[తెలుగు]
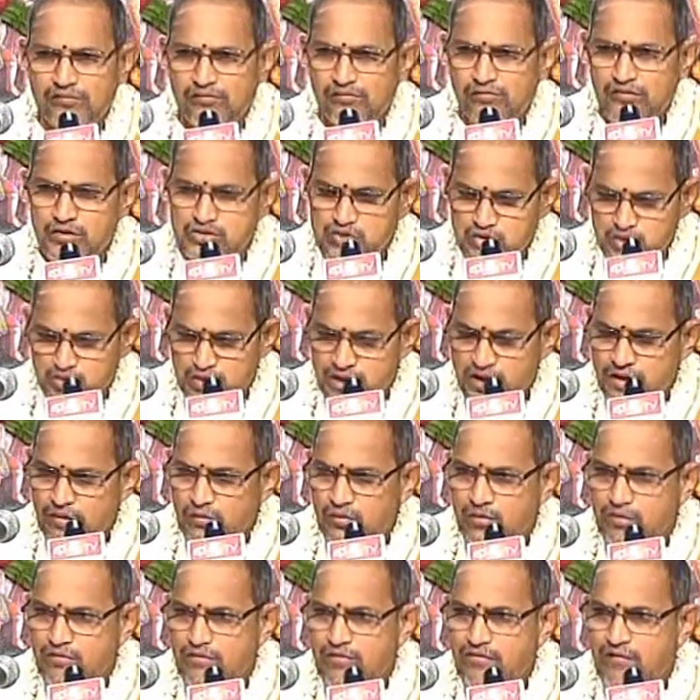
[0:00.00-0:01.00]

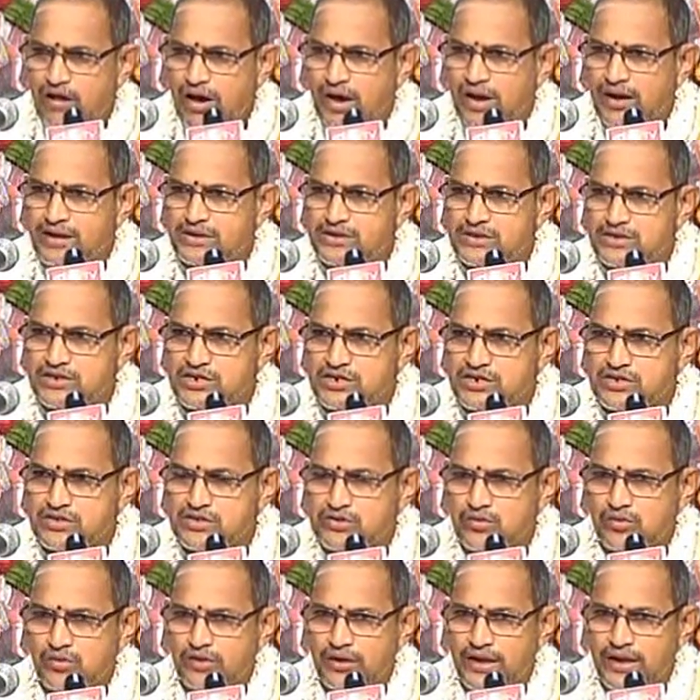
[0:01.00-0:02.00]
వసుదేవుడు వివాహం
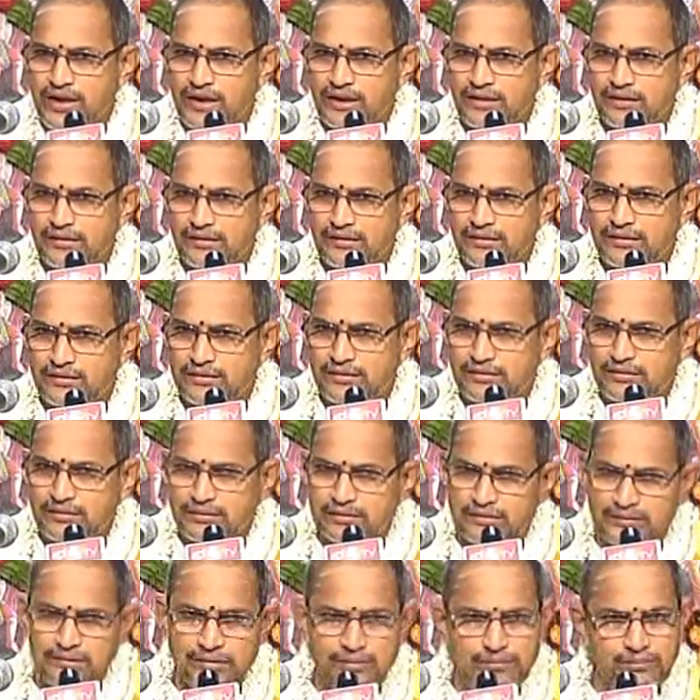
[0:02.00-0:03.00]
చేసుకునేంత
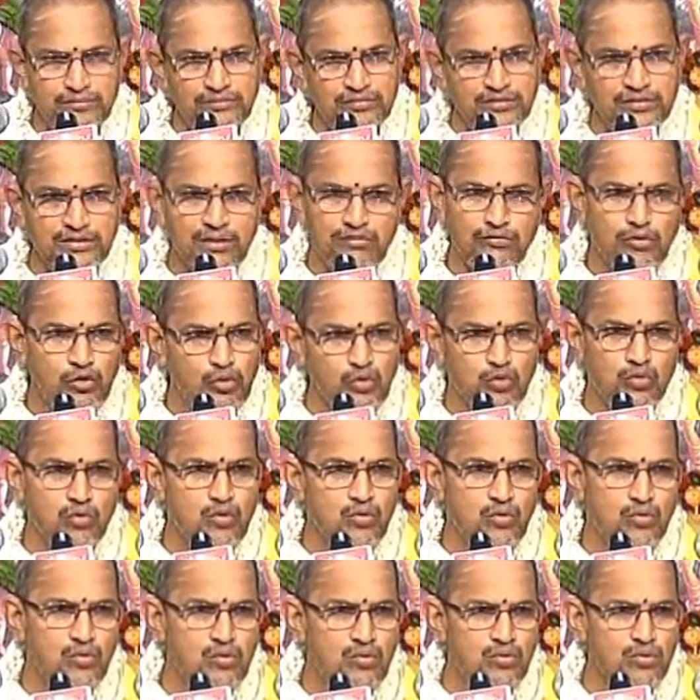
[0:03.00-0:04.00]

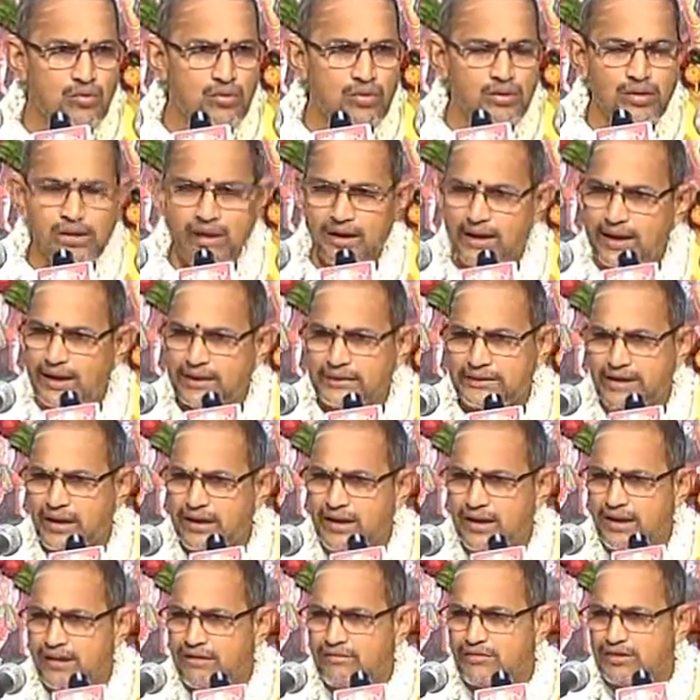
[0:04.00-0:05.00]
వరకు కథ
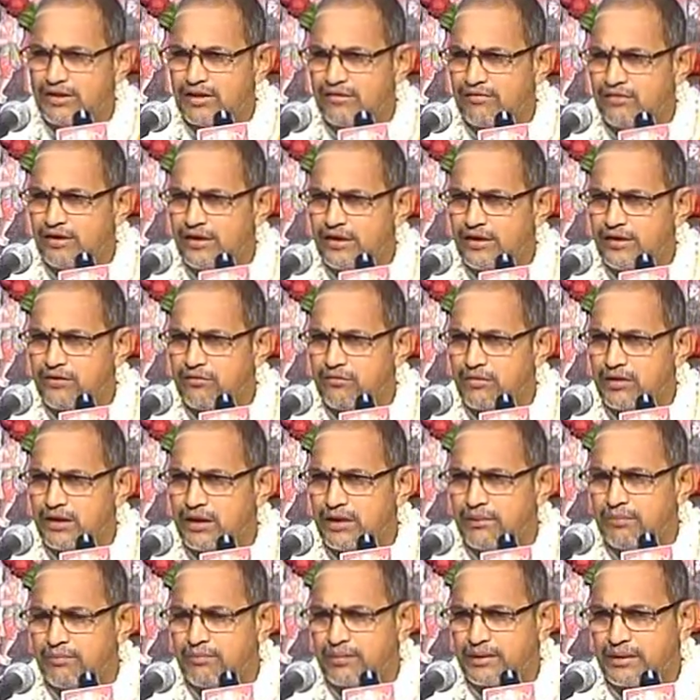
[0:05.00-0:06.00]
ఏ
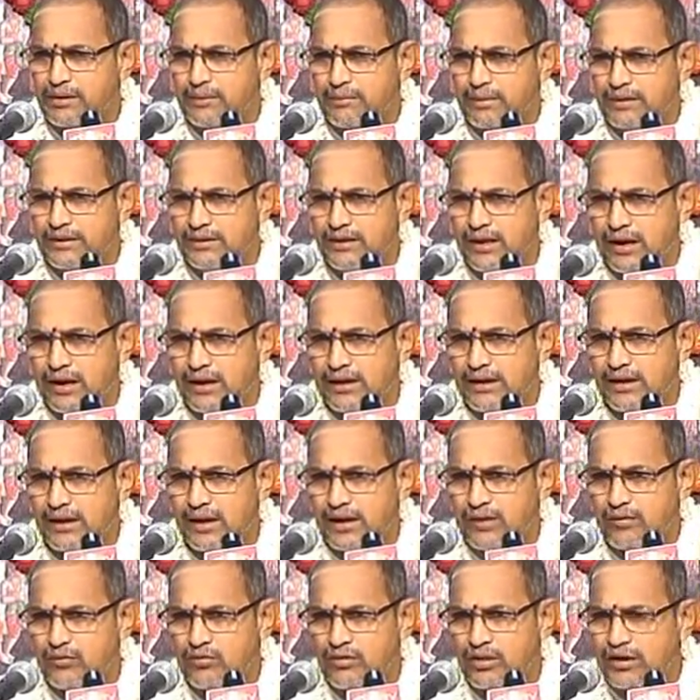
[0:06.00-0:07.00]
విధమైనటువంటి ప్రతిబంధకం
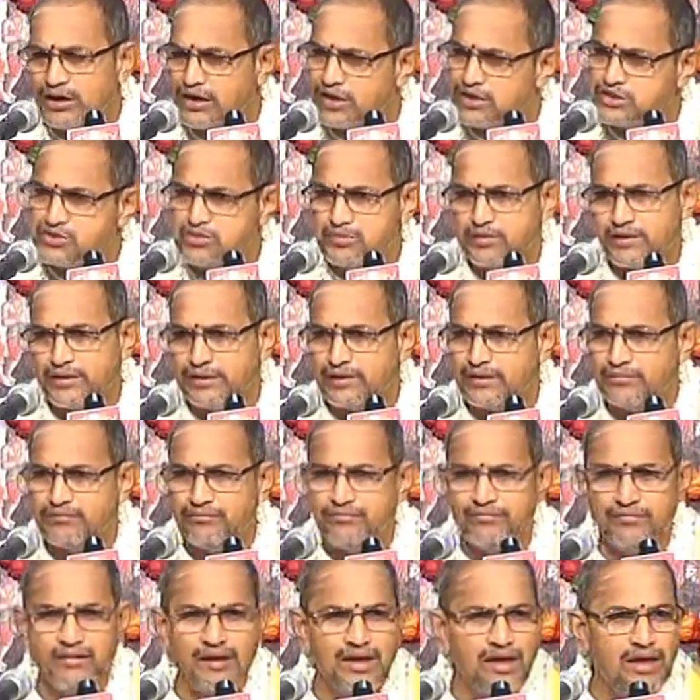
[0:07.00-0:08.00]
లేకుండా నడిచిపోయింది
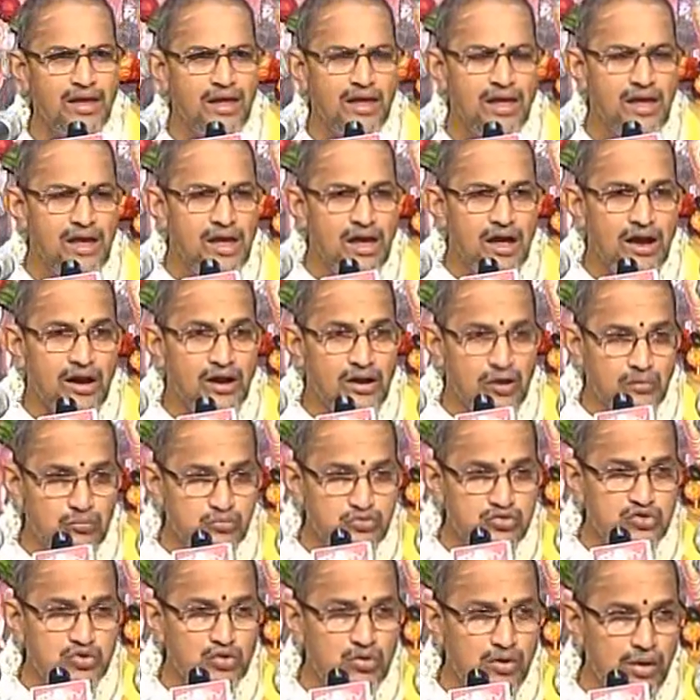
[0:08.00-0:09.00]

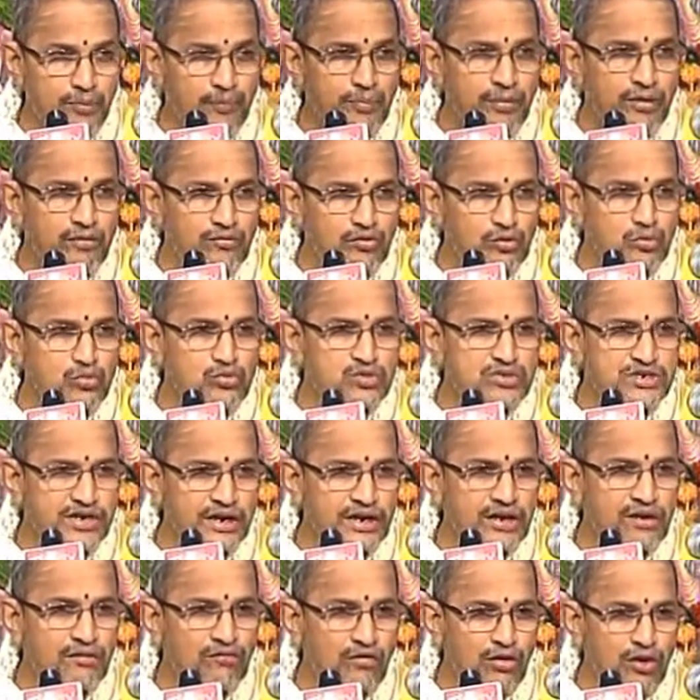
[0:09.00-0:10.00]
కంసుడు అప్పటి వరకు
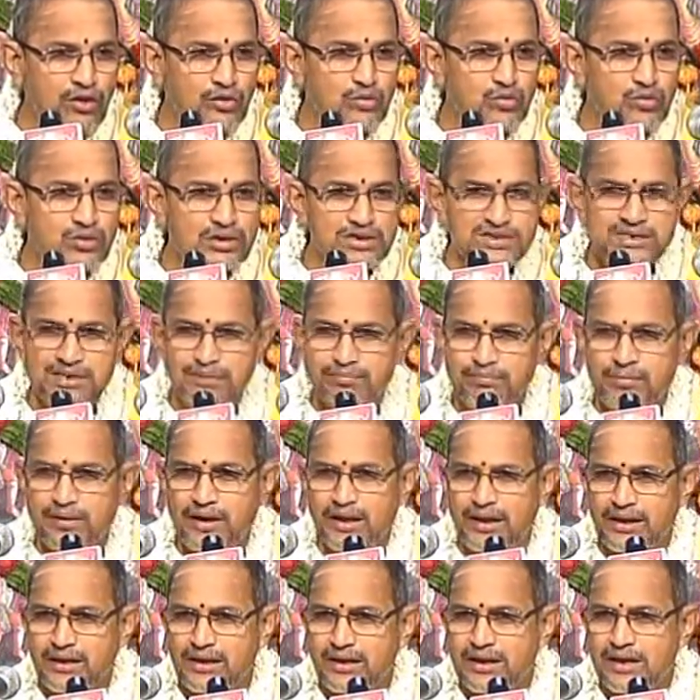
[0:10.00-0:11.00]
చెడ్డవాడు అని
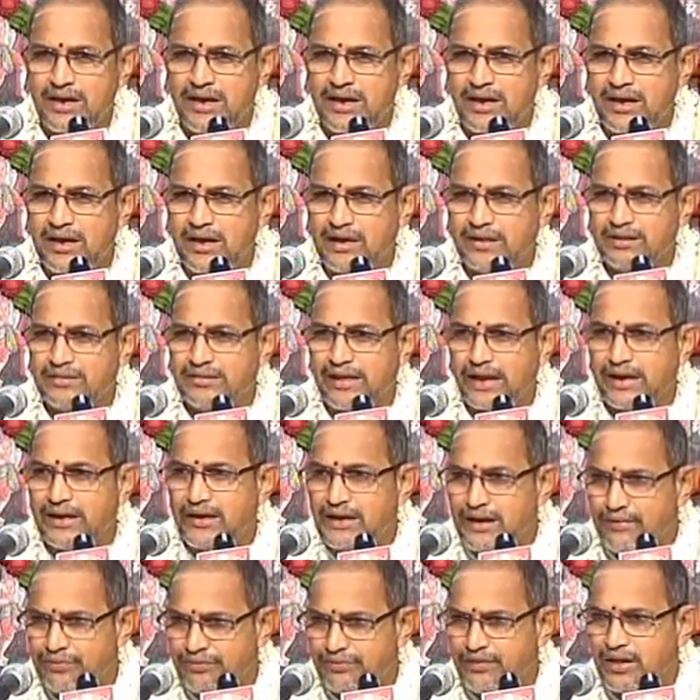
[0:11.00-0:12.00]
చెప్పడానికి
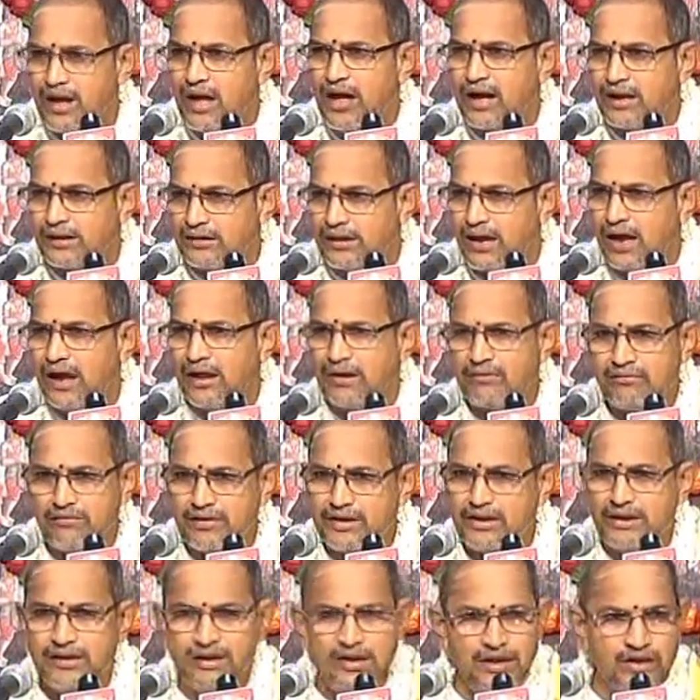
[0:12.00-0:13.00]
తగినంత
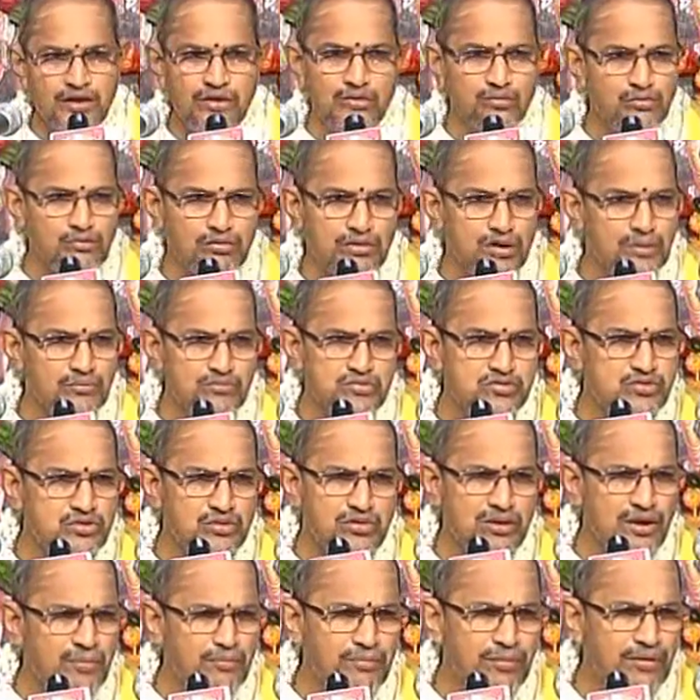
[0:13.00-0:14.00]
ఆధారమేం లేదు
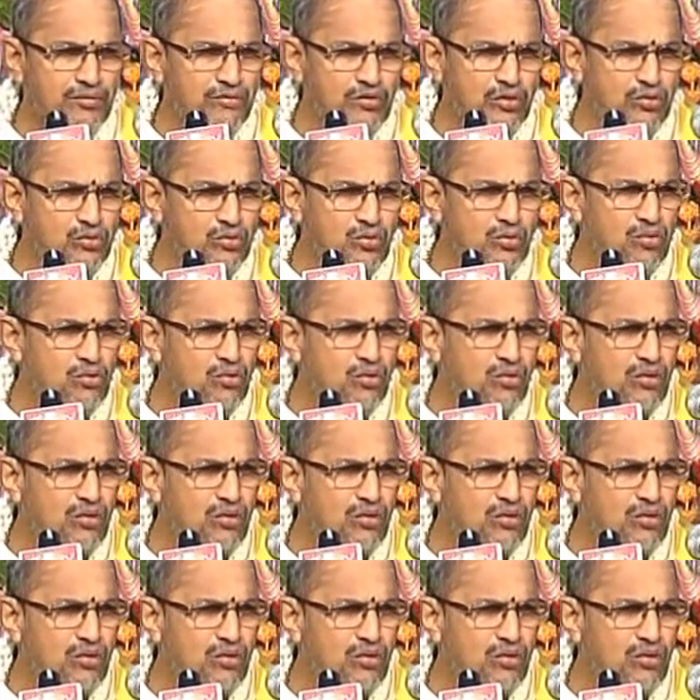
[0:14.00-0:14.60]
కంసుడిని అప్పటి వరకు